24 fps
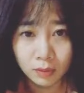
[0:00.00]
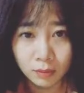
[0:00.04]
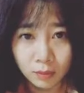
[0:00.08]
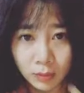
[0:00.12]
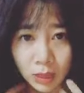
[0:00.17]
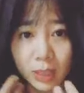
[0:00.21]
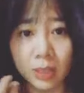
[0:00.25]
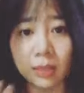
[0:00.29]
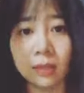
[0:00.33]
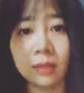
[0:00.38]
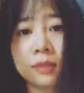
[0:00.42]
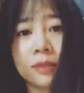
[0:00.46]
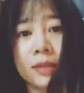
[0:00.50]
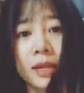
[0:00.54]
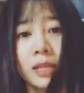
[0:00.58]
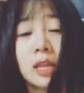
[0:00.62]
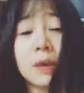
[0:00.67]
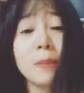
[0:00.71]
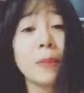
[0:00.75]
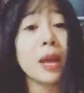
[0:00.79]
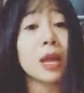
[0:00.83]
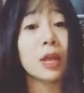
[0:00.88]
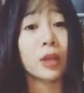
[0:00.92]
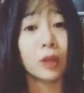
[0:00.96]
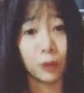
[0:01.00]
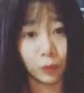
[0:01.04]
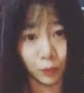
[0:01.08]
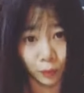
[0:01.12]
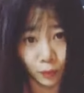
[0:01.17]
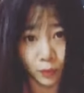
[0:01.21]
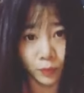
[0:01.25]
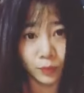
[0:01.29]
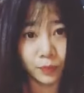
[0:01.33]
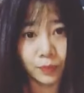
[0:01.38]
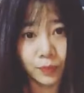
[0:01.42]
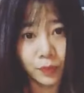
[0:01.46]
mình để cho bé hiểu
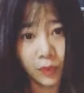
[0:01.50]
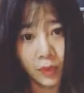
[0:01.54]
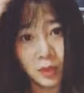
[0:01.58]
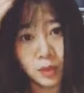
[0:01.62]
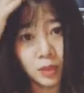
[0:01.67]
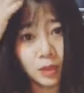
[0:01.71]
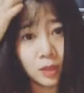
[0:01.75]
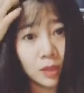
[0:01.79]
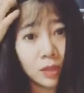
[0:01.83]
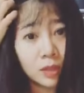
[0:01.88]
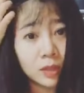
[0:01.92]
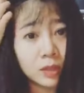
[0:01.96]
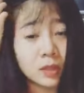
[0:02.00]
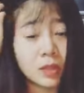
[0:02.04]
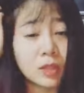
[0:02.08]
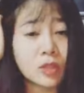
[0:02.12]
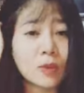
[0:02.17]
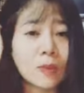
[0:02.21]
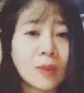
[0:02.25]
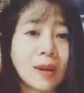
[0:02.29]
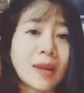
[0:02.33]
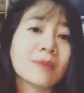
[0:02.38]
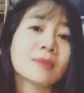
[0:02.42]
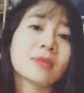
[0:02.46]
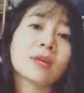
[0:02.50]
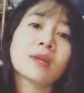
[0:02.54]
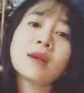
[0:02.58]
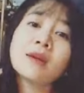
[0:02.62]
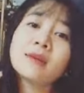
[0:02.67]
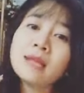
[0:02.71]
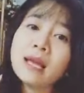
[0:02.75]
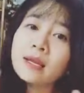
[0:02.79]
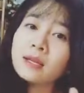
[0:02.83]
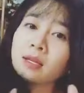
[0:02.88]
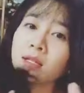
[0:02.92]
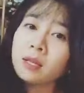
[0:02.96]
nói chung là làm sao đơn
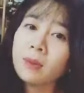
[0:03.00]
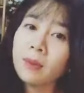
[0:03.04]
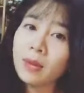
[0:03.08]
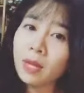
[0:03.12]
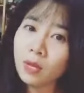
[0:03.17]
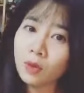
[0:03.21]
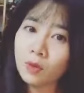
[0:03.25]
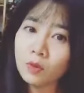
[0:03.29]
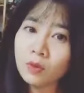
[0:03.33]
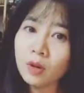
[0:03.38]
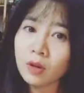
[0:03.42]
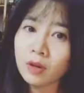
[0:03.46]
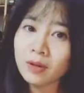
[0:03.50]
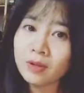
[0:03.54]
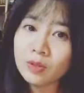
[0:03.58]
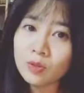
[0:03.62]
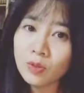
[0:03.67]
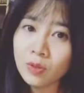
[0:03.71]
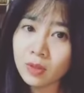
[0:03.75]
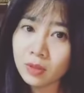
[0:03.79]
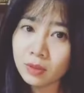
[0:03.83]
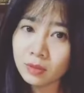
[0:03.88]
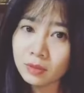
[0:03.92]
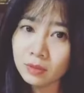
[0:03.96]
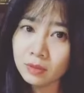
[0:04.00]
giản cho bé hiểu còn cái chuyện